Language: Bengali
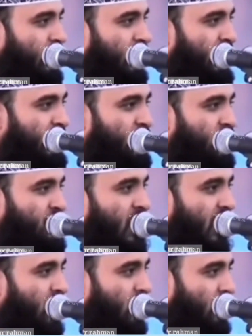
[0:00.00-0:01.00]
কৃষ্ণ
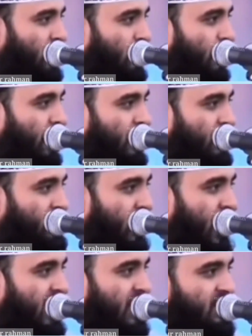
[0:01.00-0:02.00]
সাগর
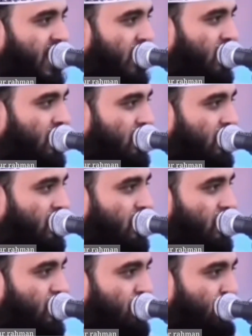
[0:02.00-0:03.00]
চায়না সাগর
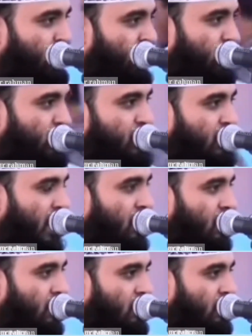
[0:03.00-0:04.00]
ভূমধ্য
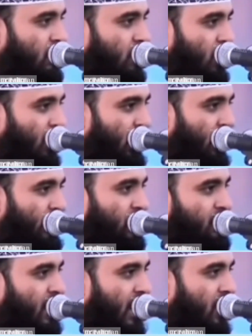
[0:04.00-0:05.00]
সাগর লোহিত
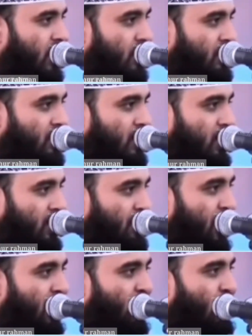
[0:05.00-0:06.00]
সাগর
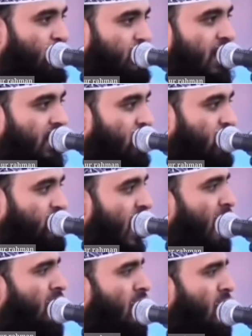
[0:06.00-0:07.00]
বঙ্গোপসাগর
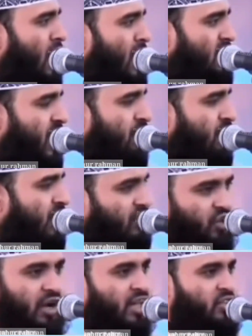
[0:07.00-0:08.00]
সাগর আর সাগরের
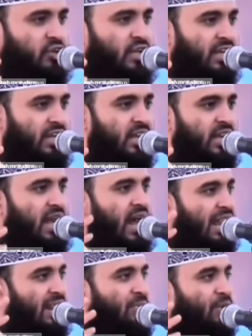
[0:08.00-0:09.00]
ছড়াছড়ি
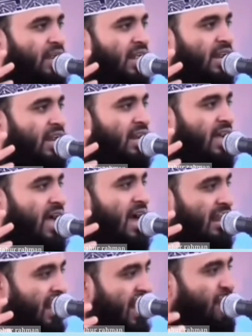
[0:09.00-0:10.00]
আল্লাহ বললেন
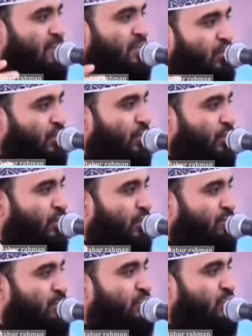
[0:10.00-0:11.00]
আলহামদু
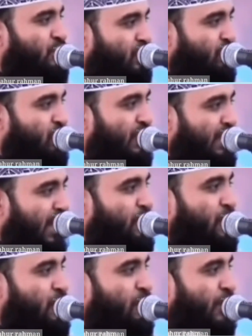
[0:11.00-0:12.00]
প্রশংসা তুই
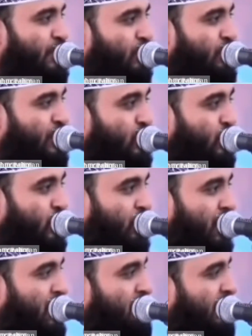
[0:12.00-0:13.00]
কেমন করে করবি শোন
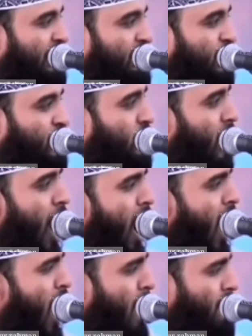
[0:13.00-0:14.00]
পৃথিবীর
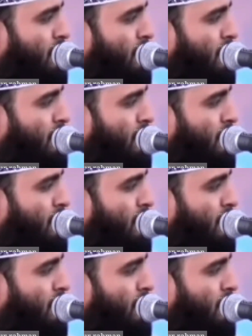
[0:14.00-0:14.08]
সব